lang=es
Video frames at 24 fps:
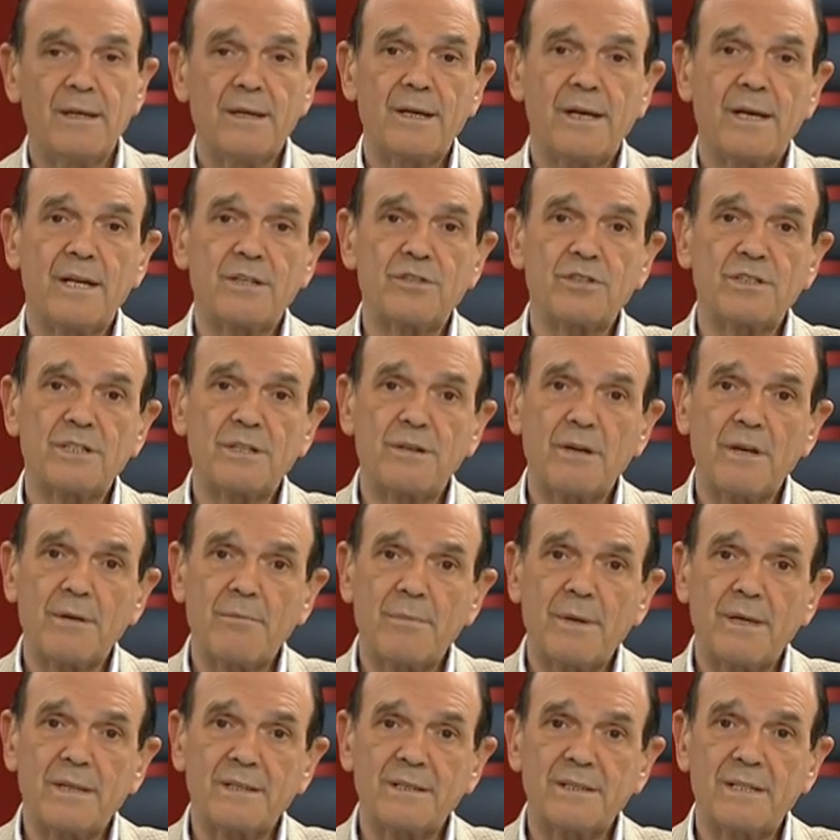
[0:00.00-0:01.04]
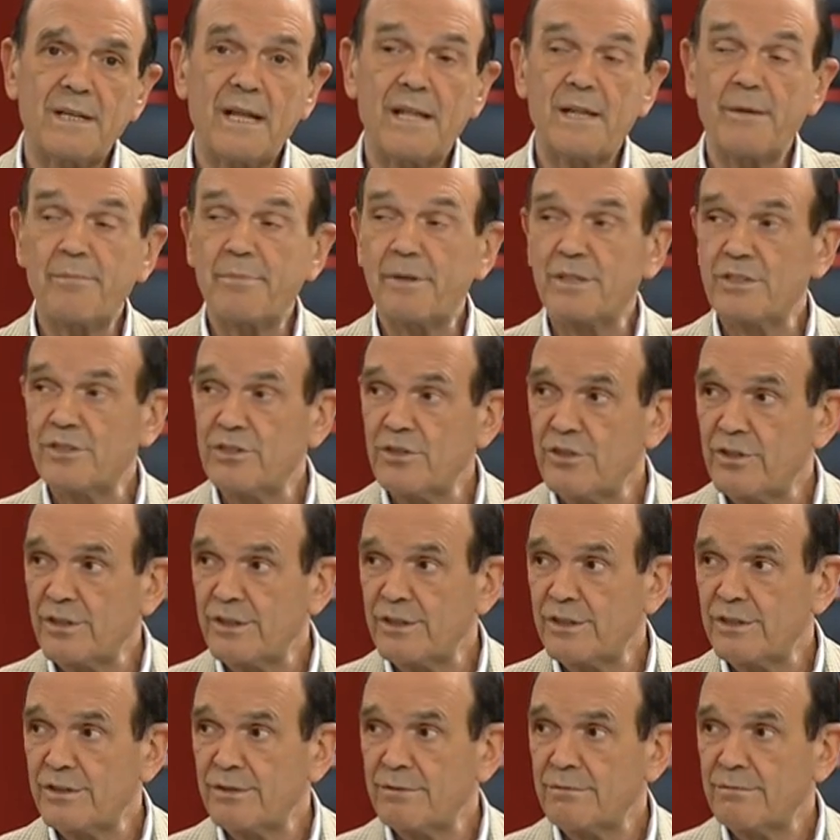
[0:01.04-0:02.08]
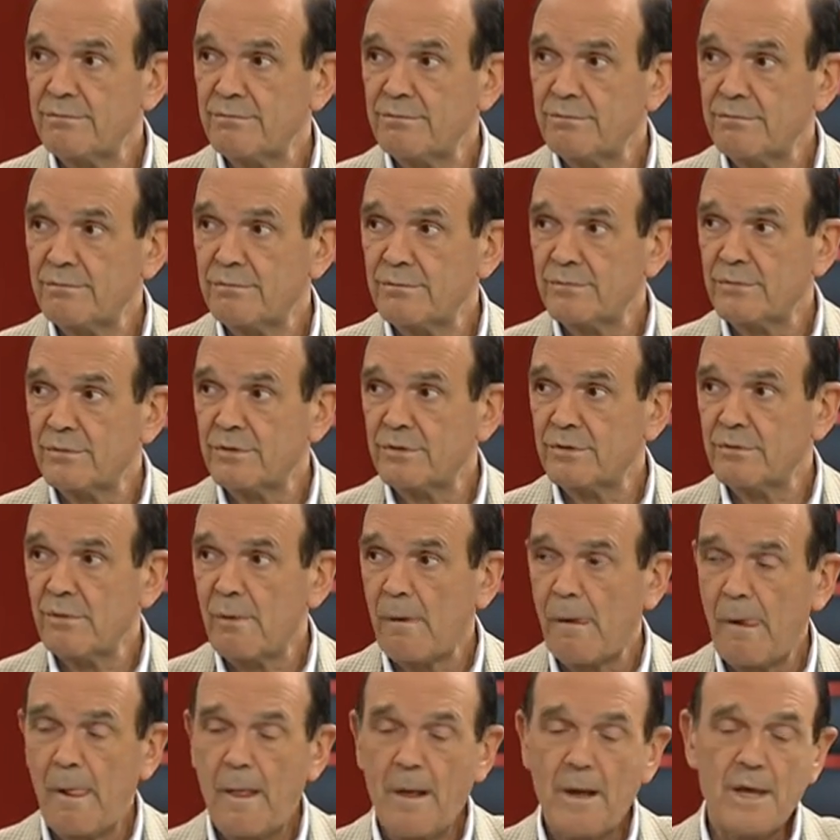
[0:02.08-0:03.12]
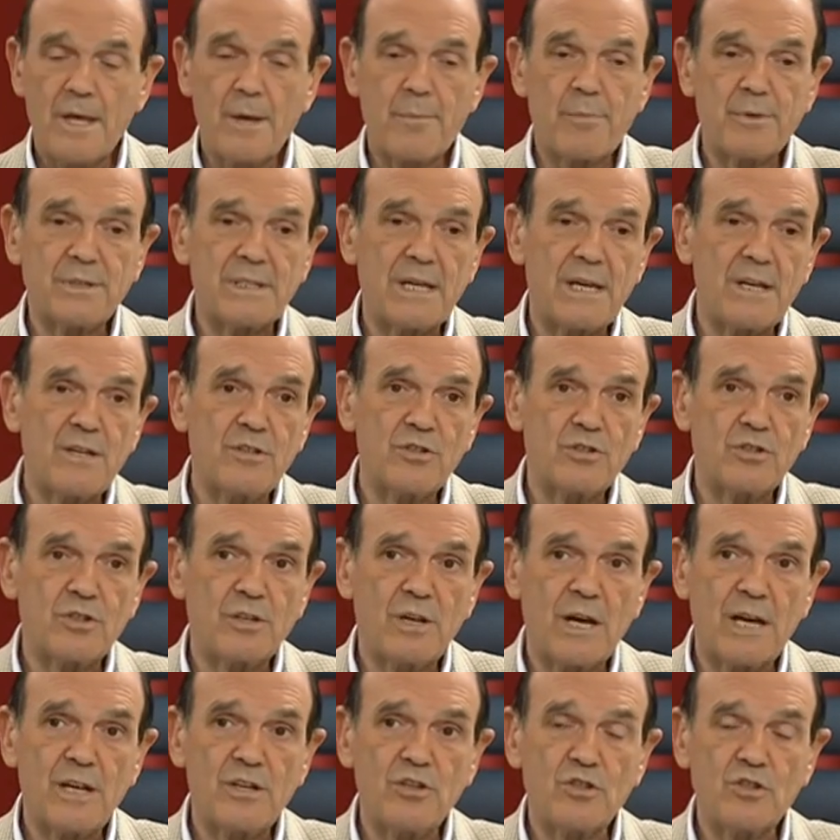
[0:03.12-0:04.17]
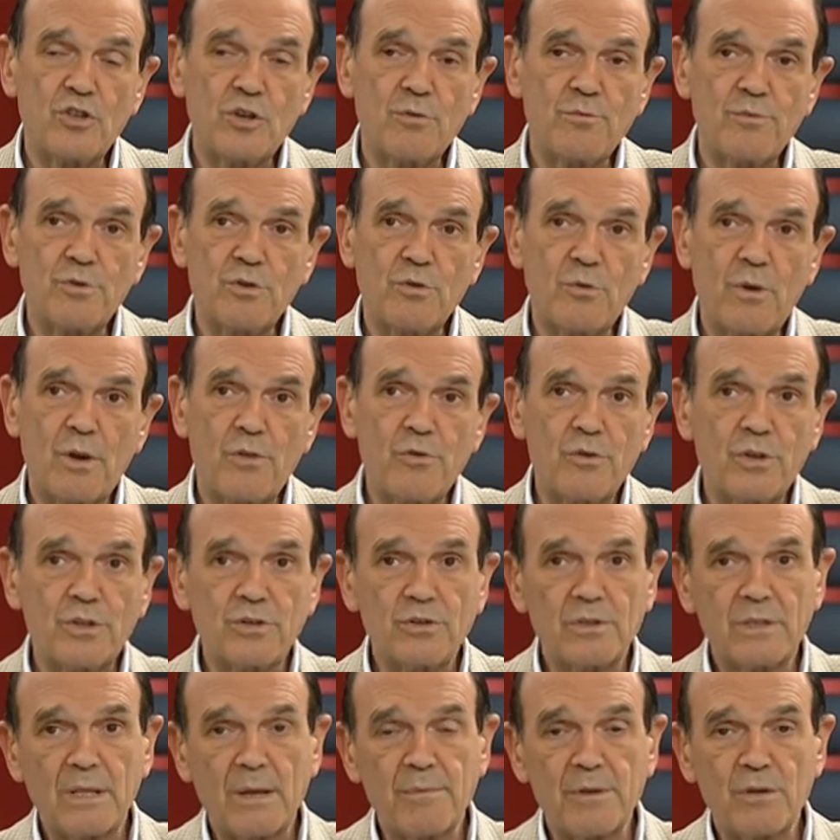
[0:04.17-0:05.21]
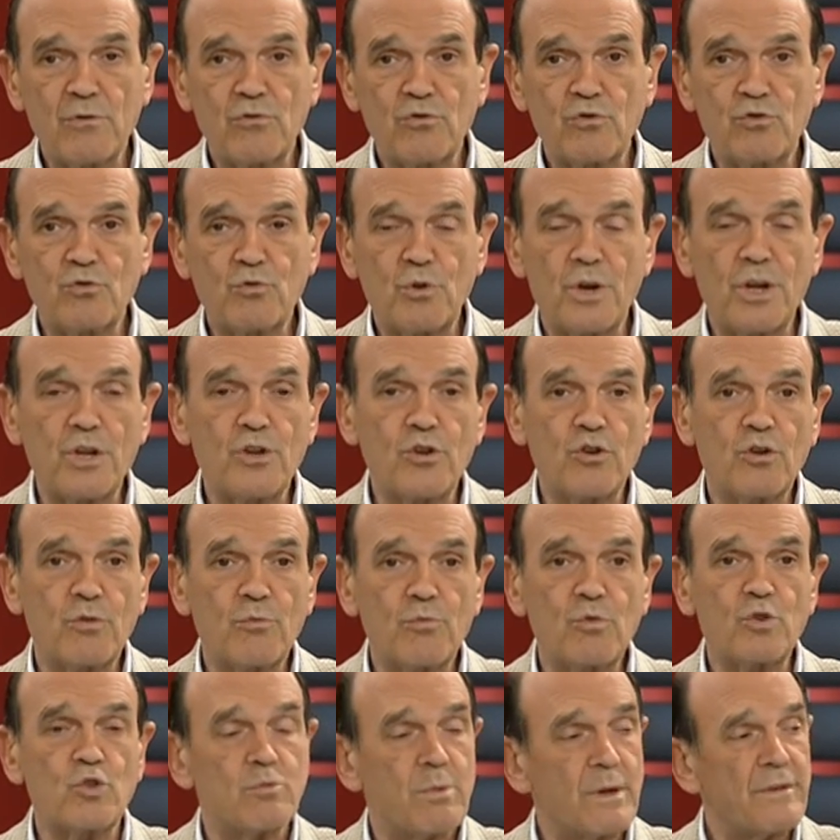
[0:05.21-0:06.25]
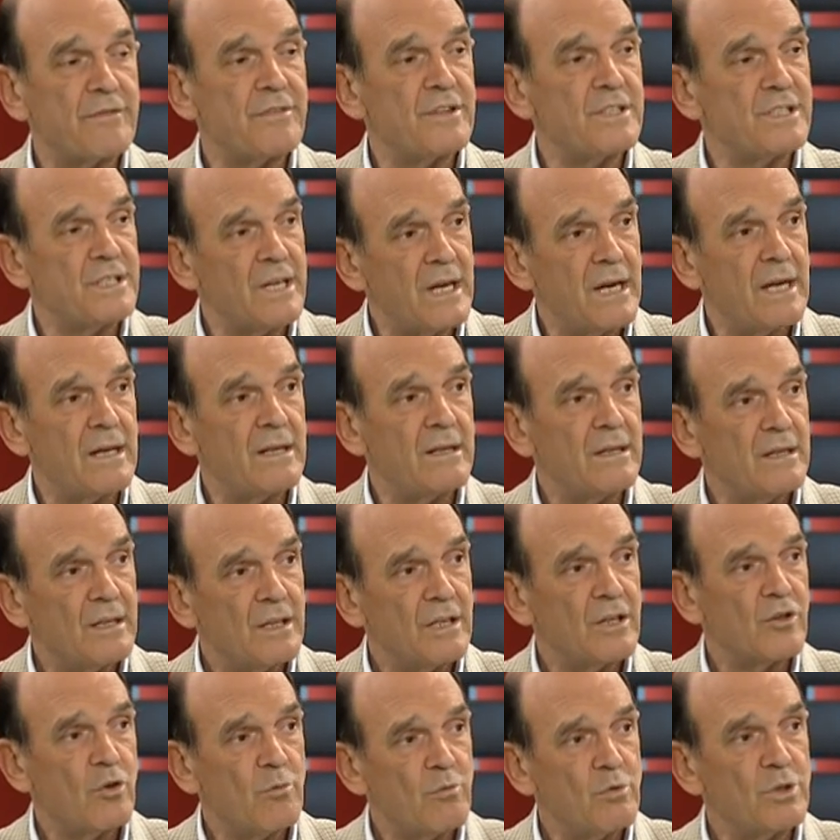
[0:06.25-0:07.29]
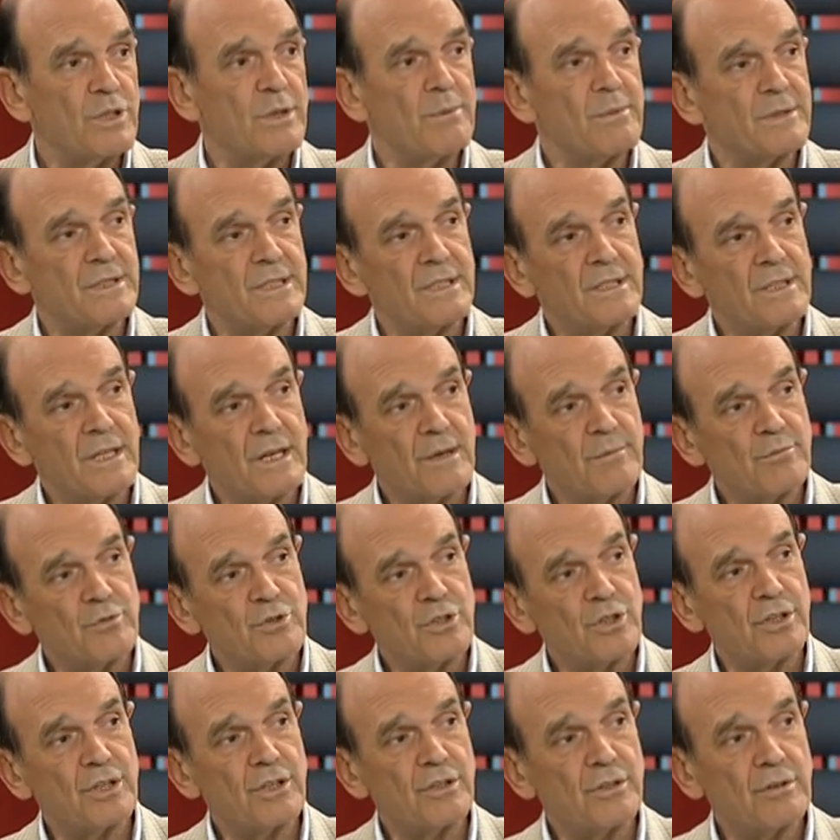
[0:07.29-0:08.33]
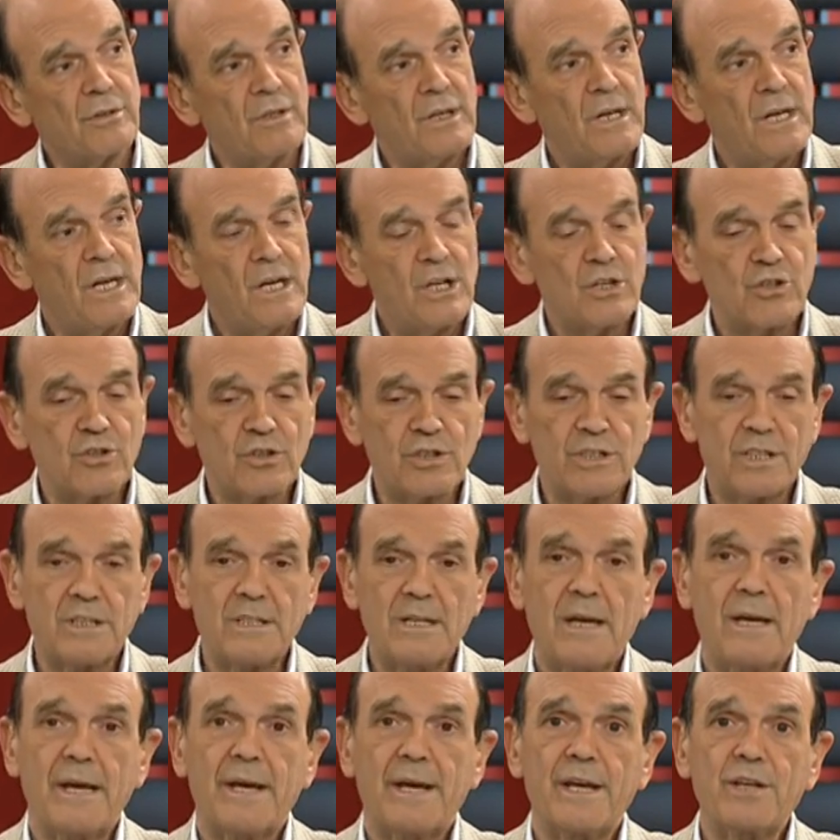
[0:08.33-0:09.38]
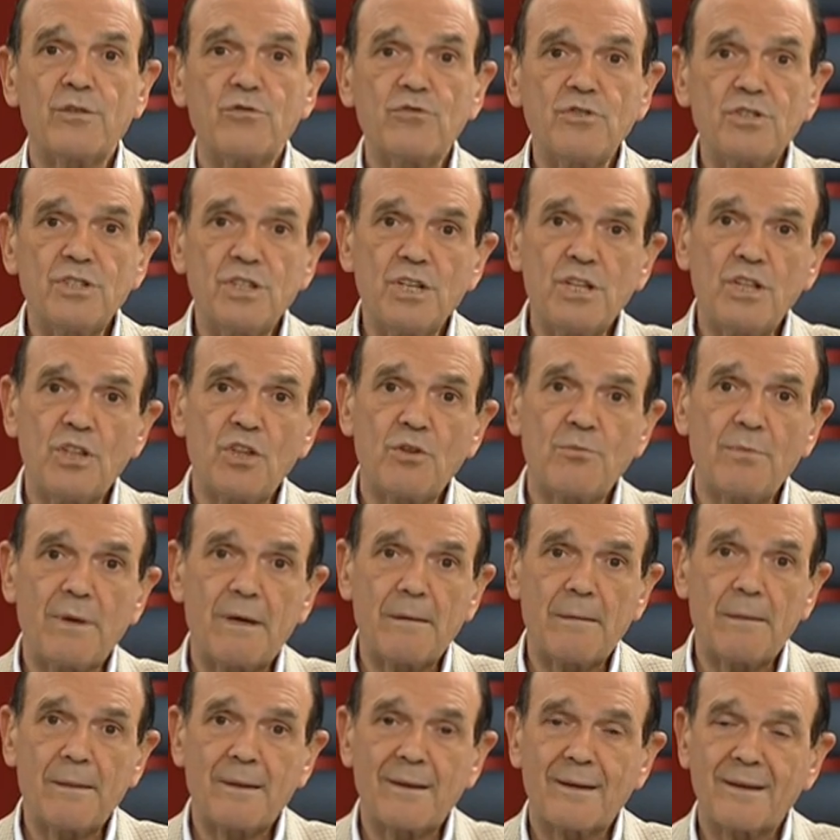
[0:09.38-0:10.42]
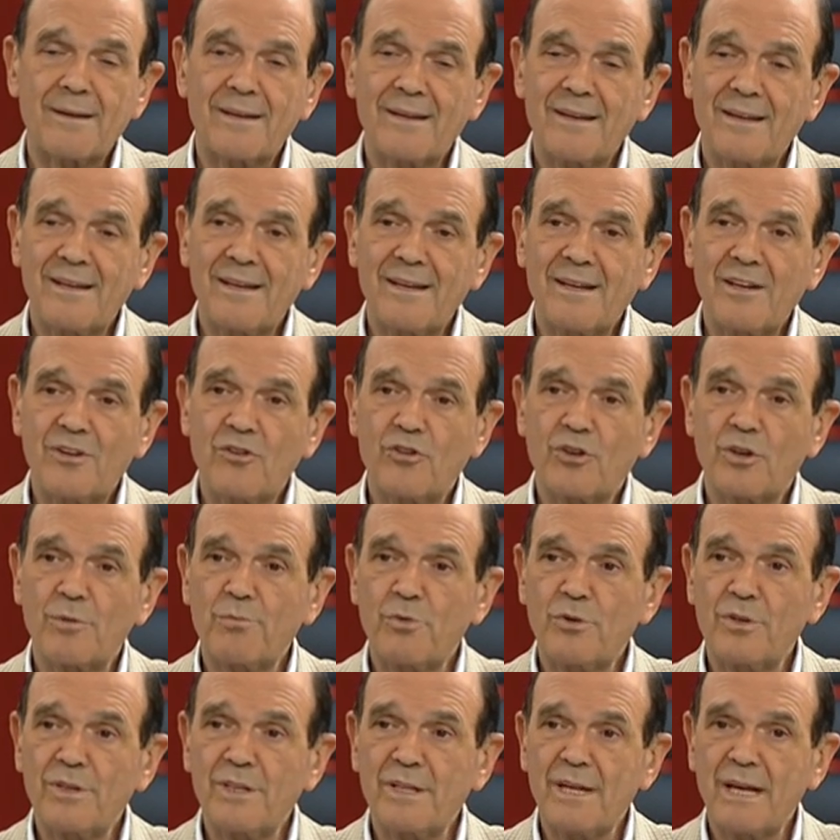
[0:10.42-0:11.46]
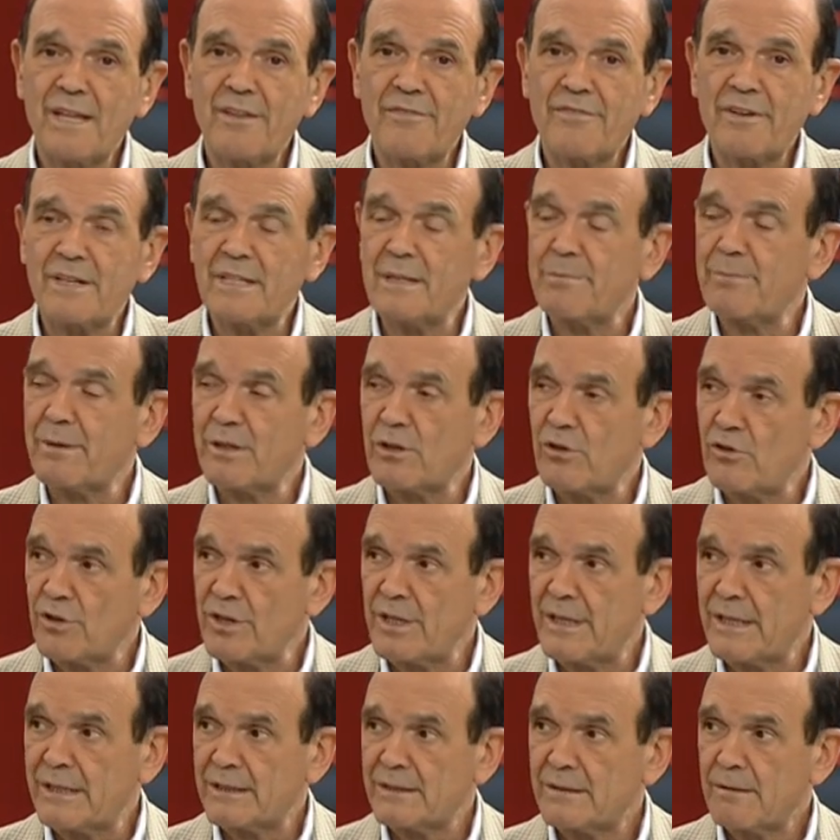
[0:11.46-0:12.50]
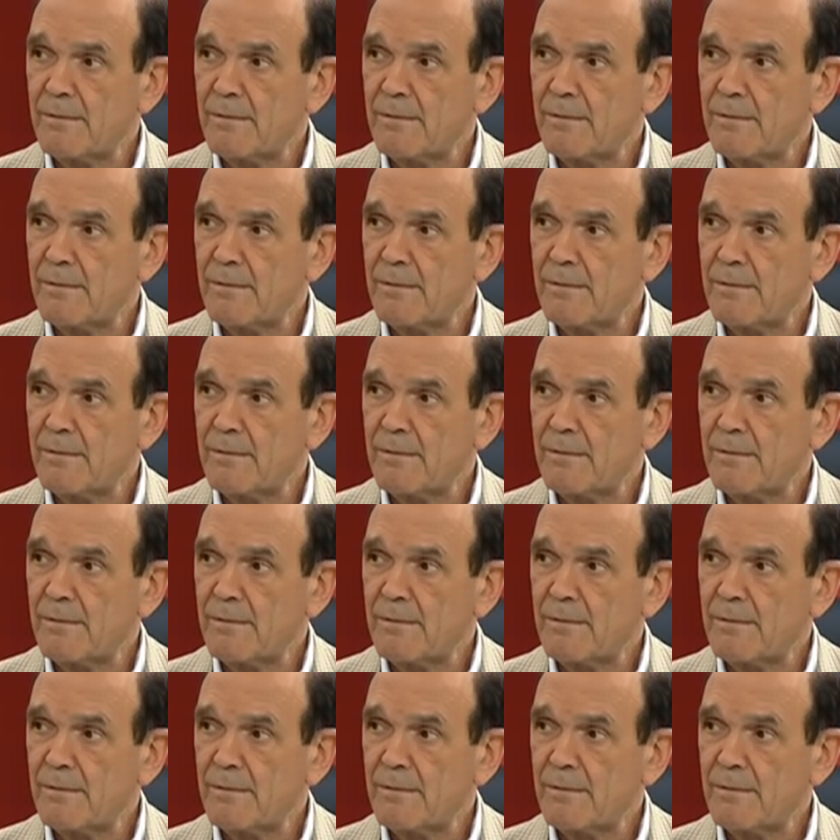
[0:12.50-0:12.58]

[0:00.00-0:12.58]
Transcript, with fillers: Eso se ve más en las depresiones. Y después hay, insomnios cuando es también un sueño muy superficial con múltiples interrupciones. Entonces, es un síntoma que corresponde a diferentes patologías.